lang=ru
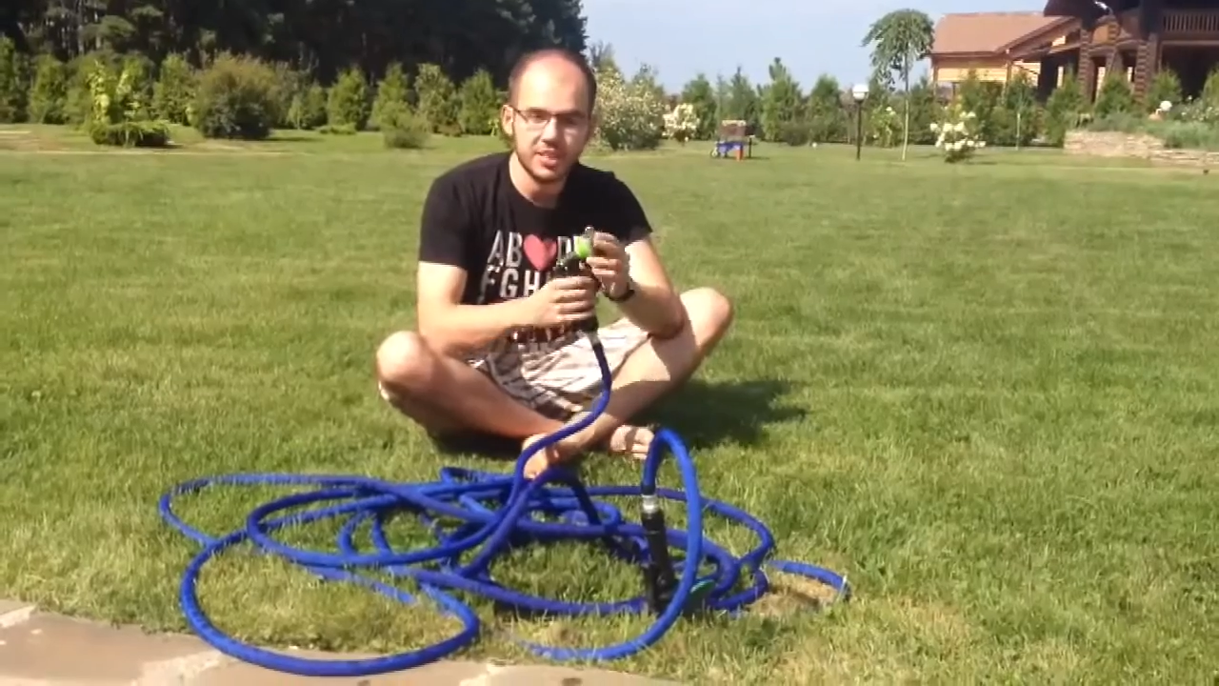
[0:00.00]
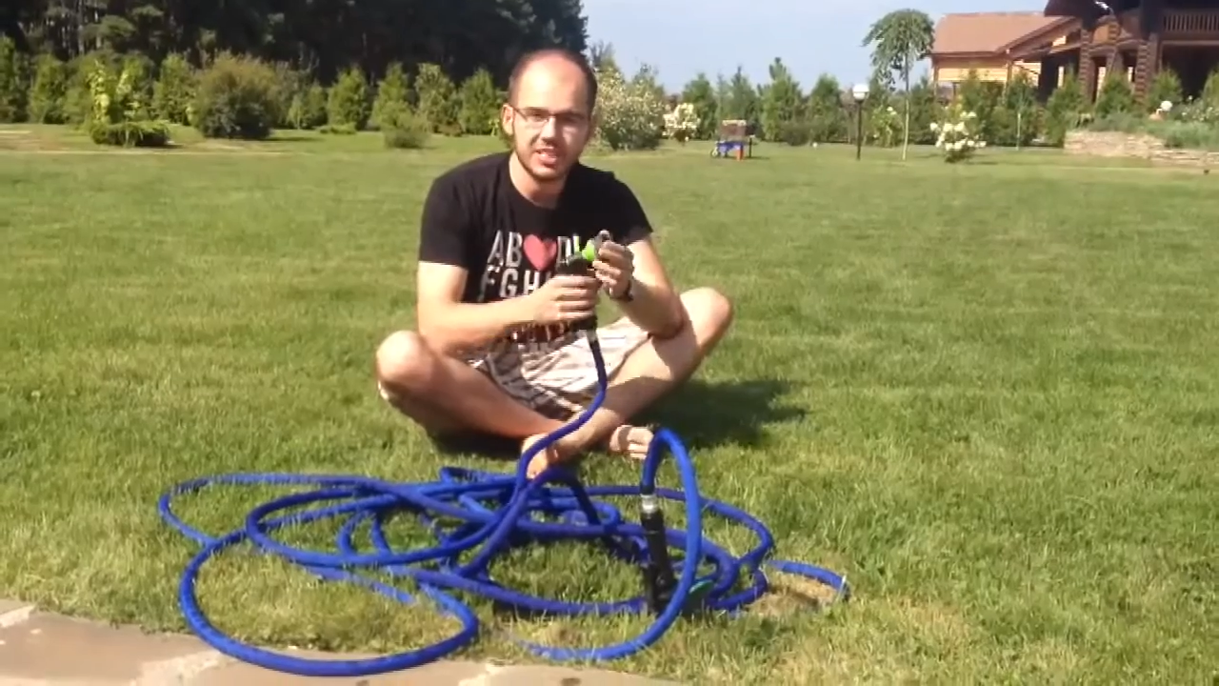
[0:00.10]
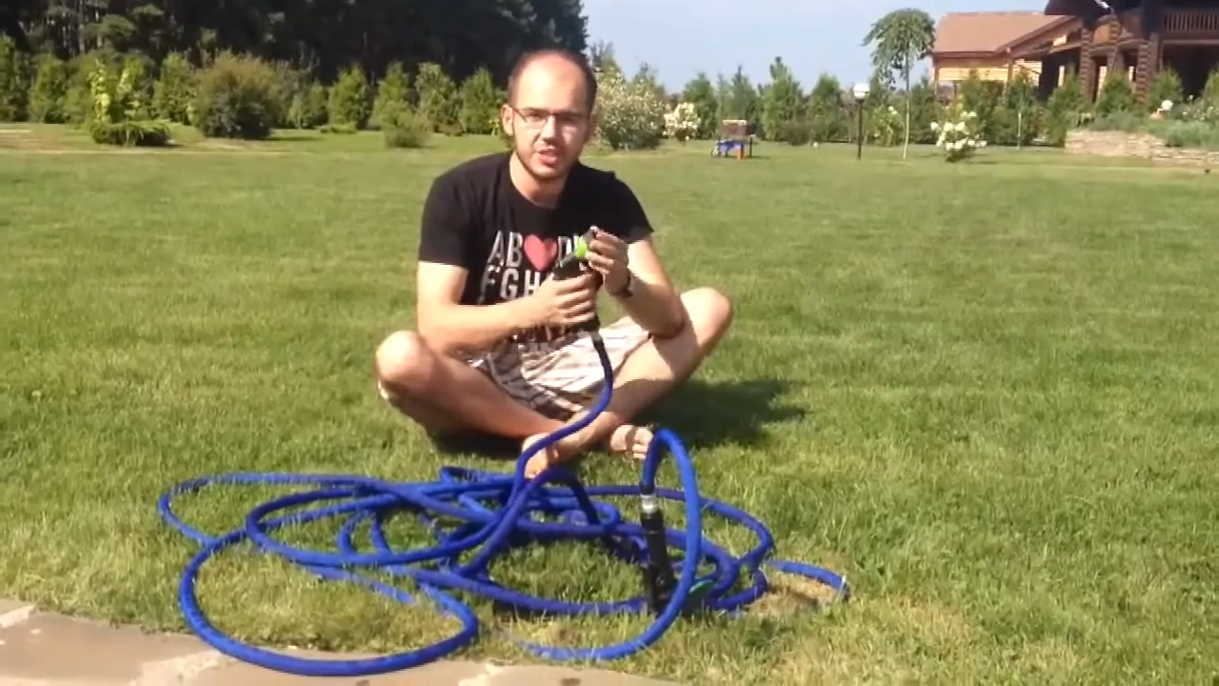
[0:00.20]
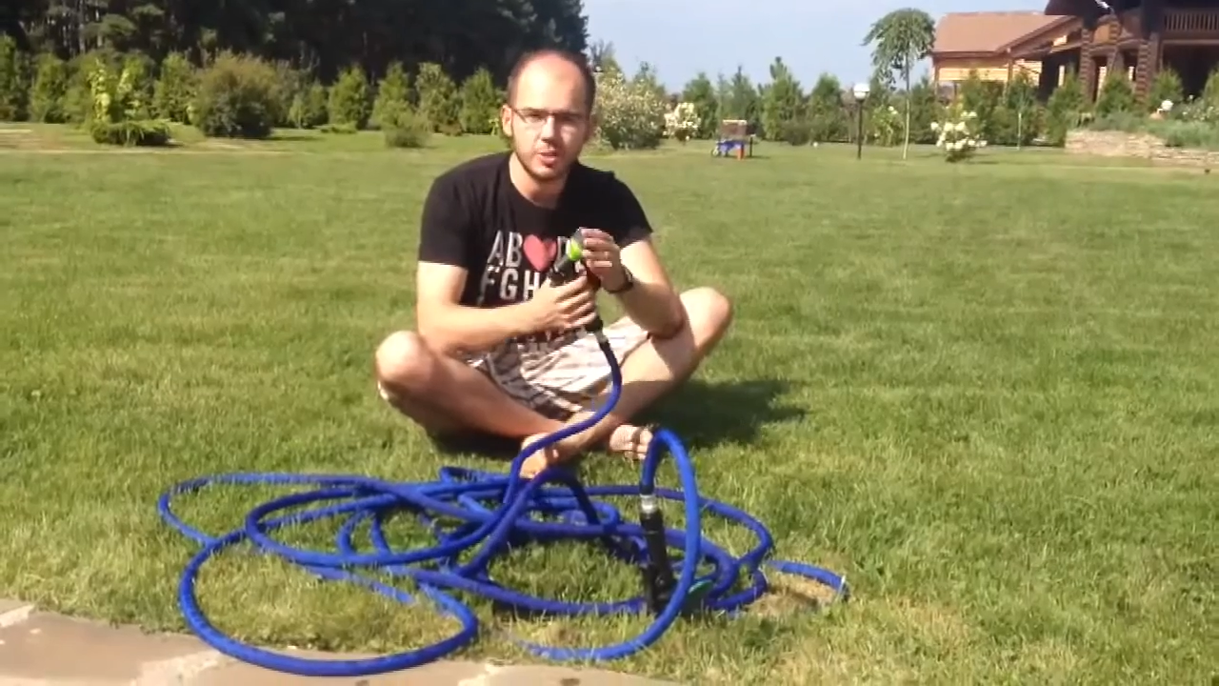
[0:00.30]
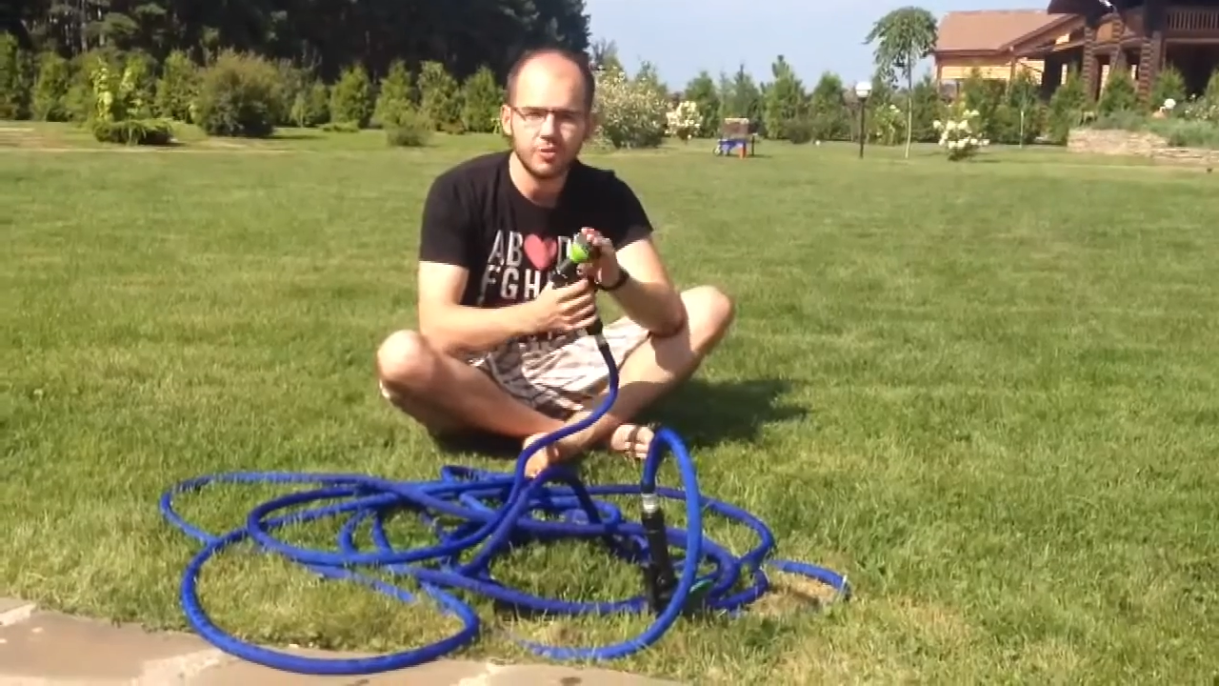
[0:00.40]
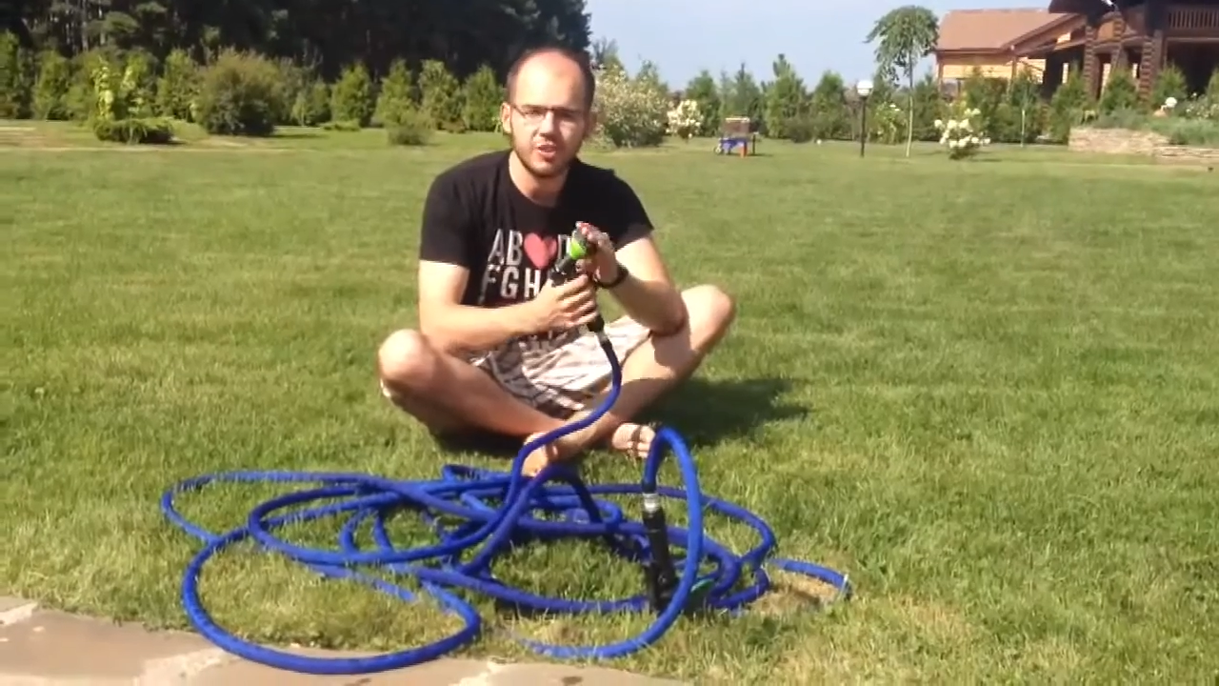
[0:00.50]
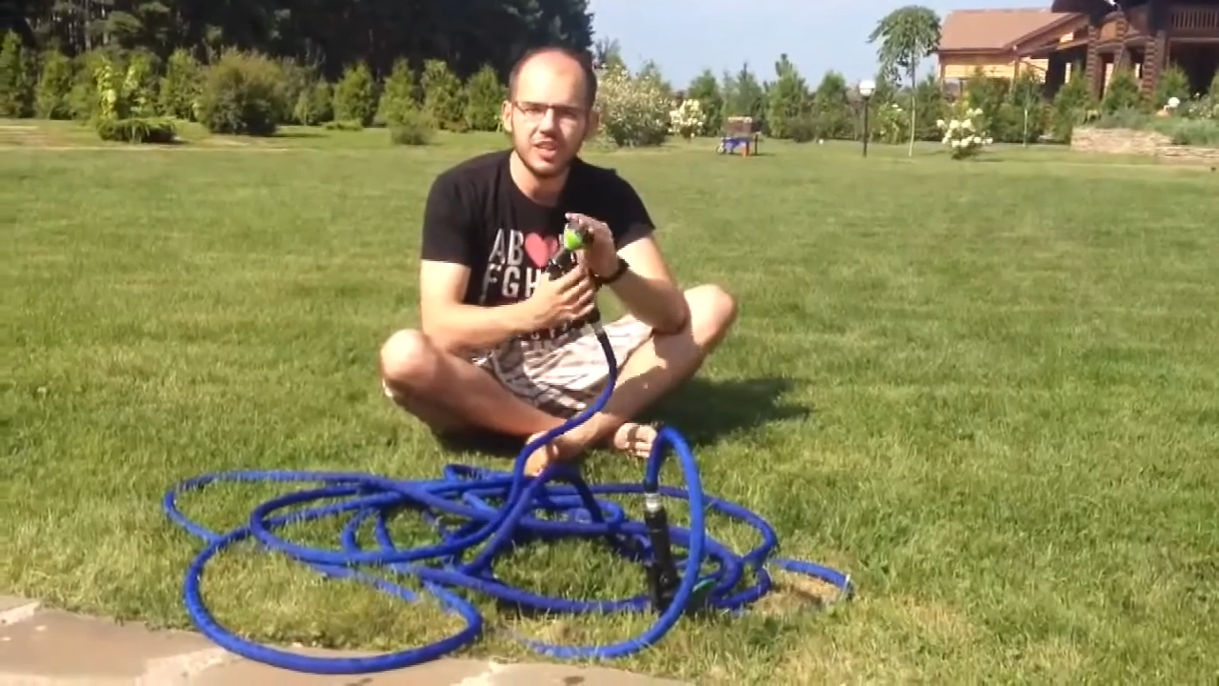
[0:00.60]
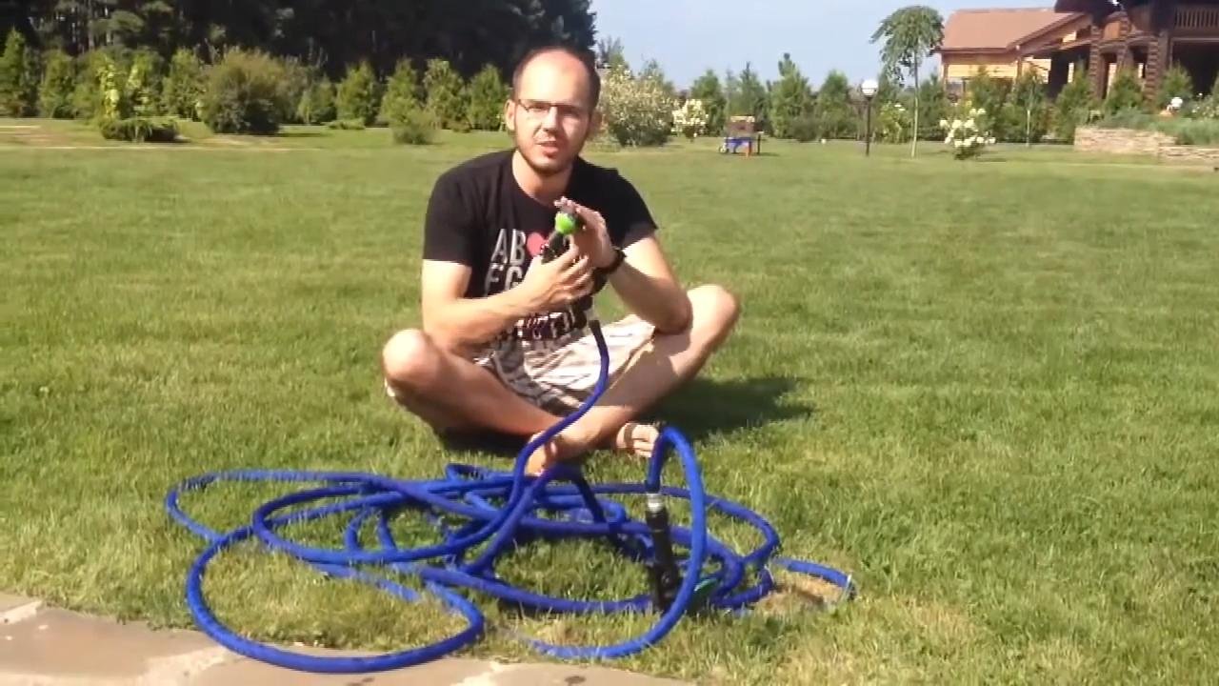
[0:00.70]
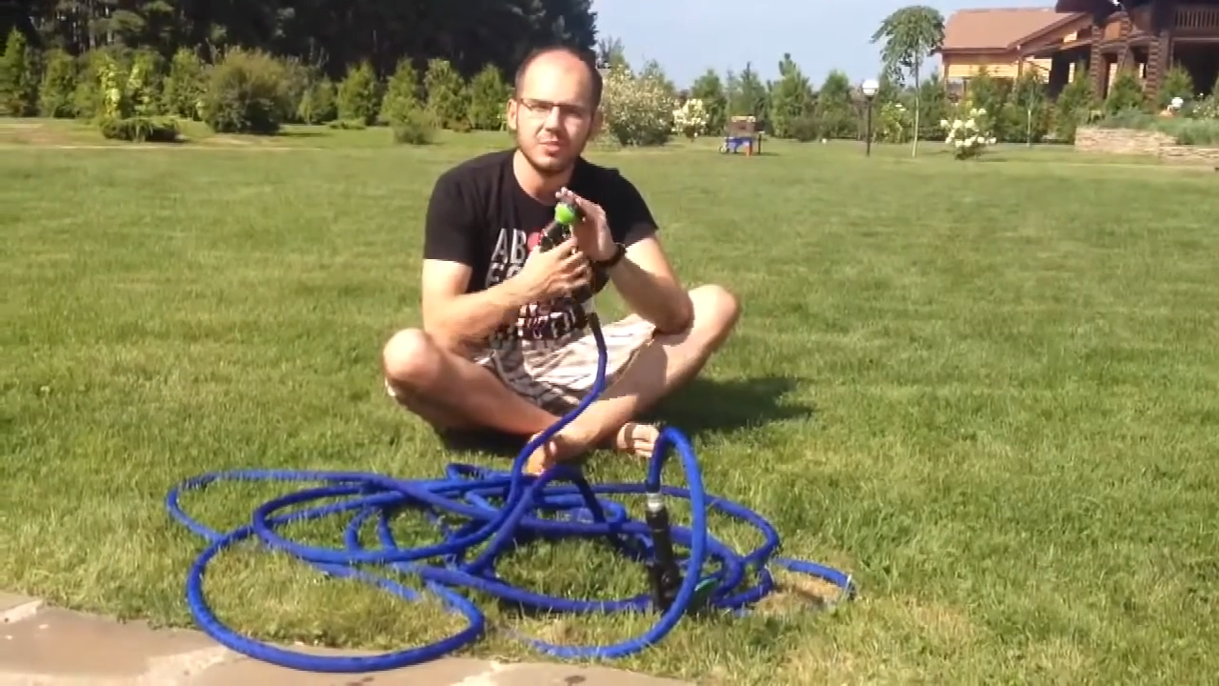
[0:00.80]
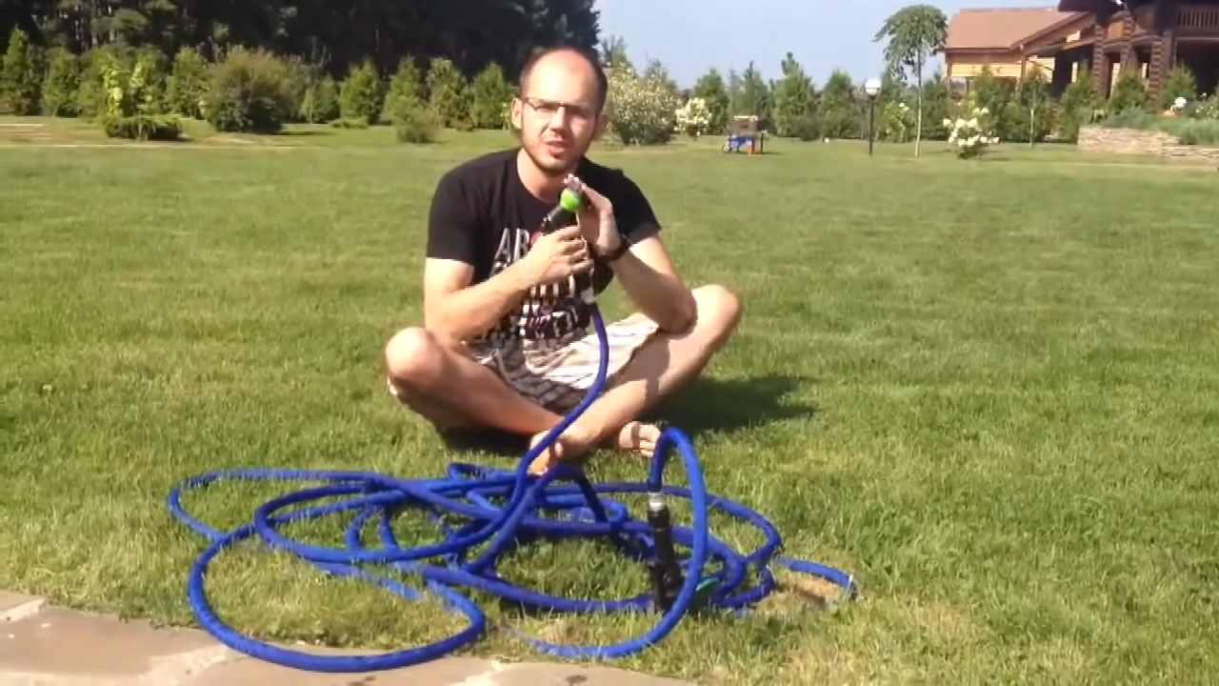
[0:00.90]
различными
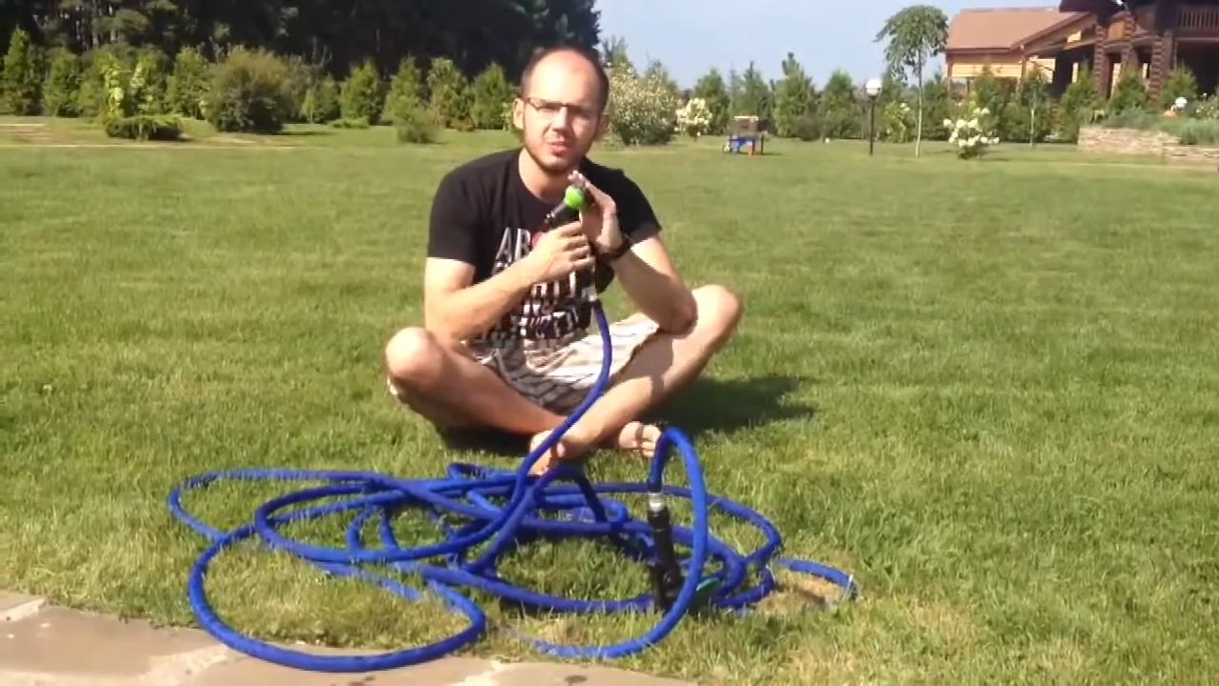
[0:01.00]
вариантами